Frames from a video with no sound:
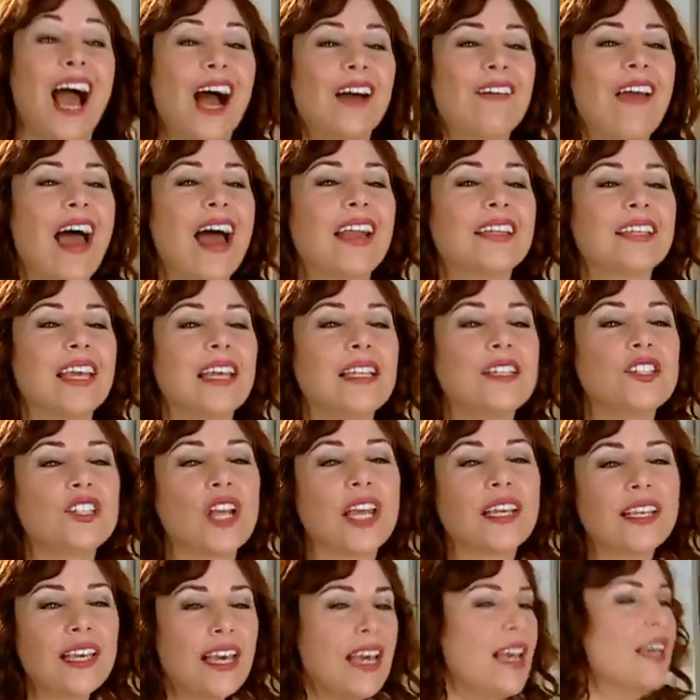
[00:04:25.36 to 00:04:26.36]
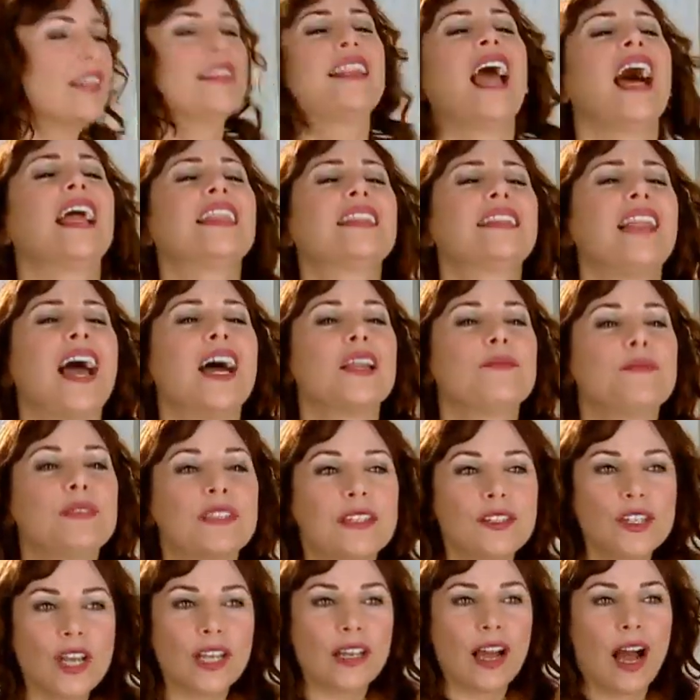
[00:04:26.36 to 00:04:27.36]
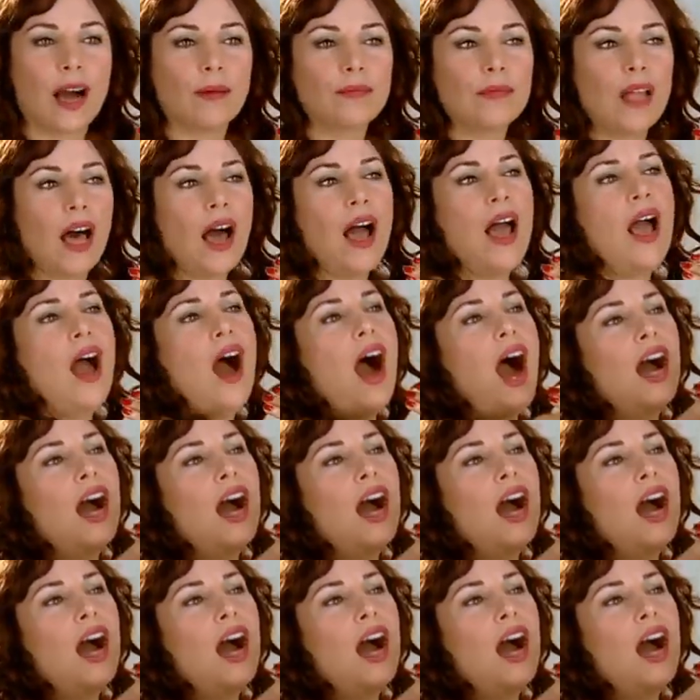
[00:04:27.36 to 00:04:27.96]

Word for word: Dilaver gelecek, dertler bitecek abla.